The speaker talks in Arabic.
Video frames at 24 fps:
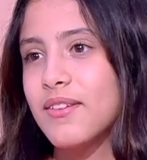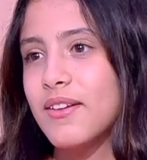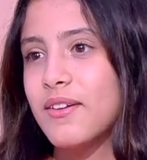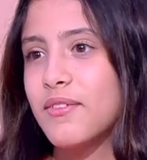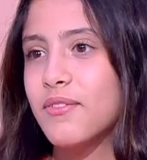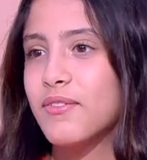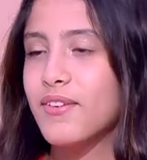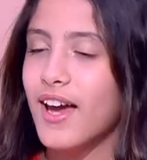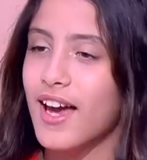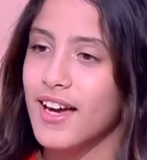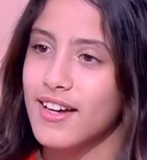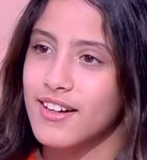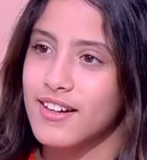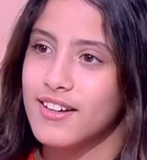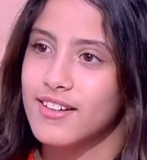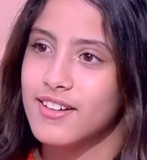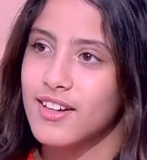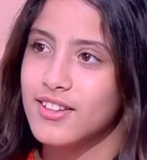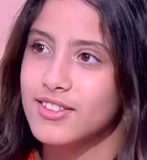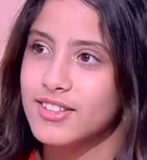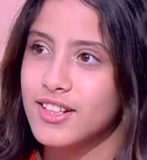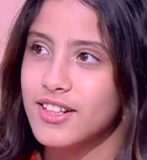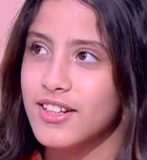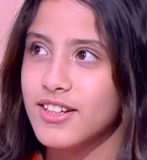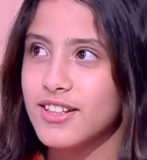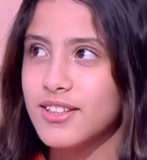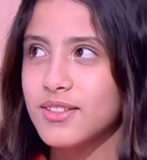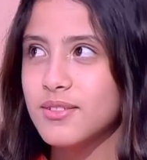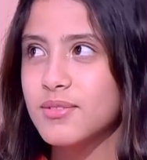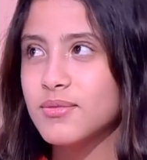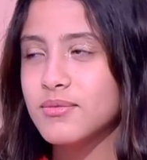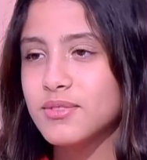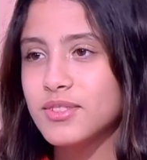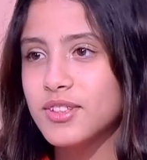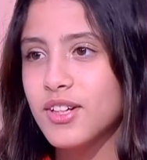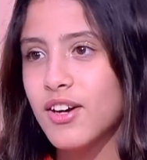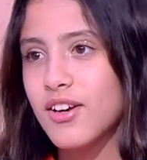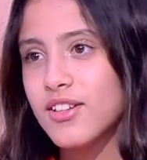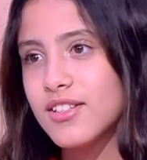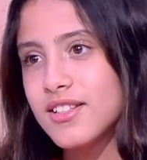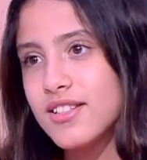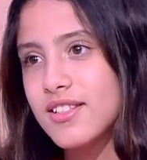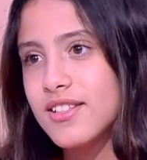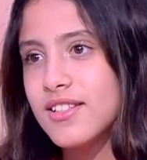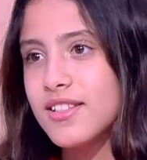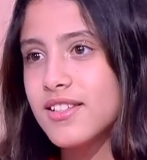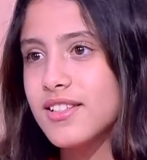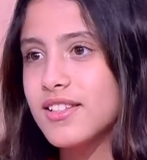لو في حاجه اتكسرت ومش
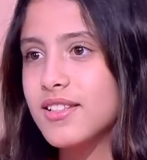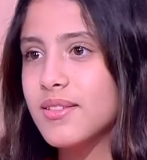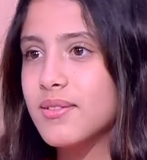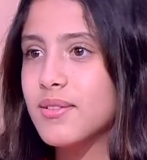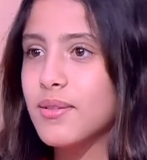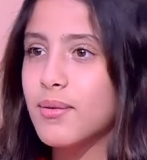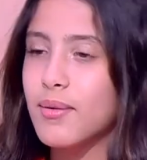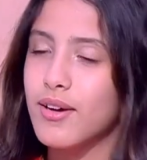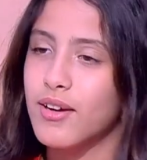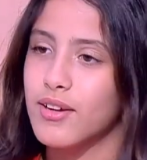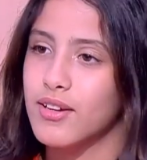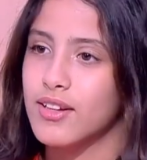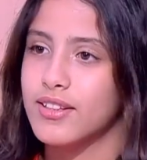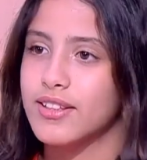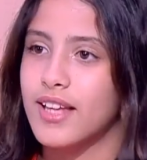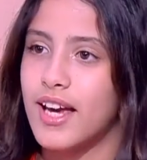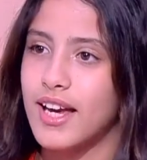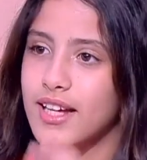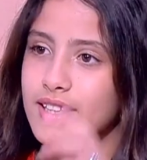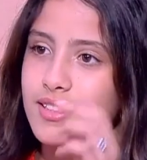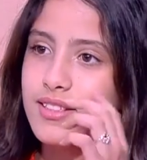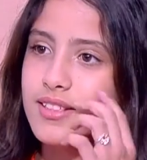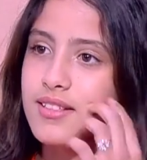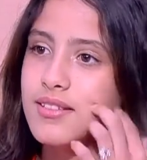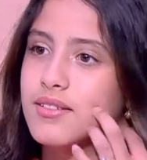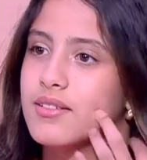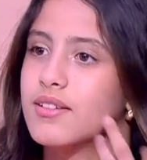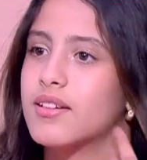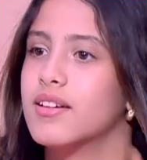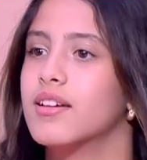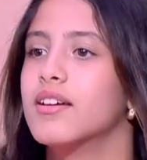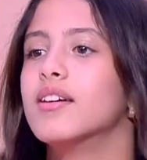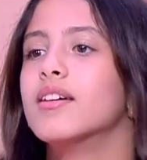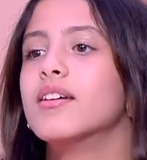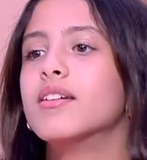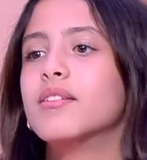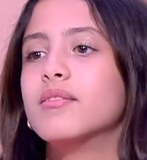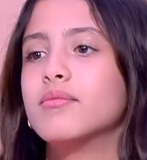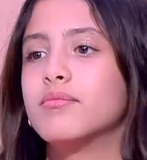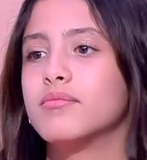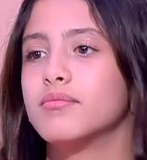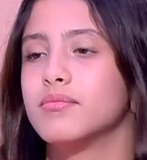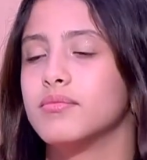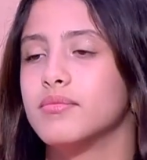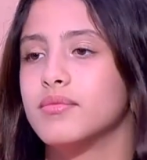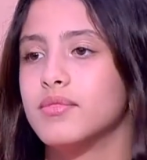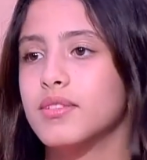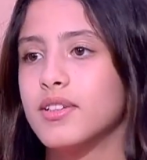قصدي دي تبقى غلط عادي صح ده
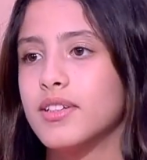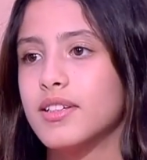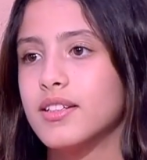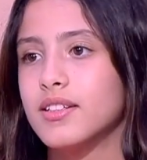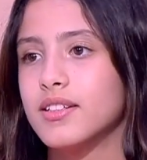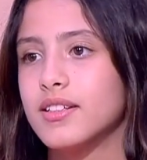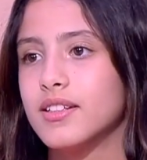غلط عادي ان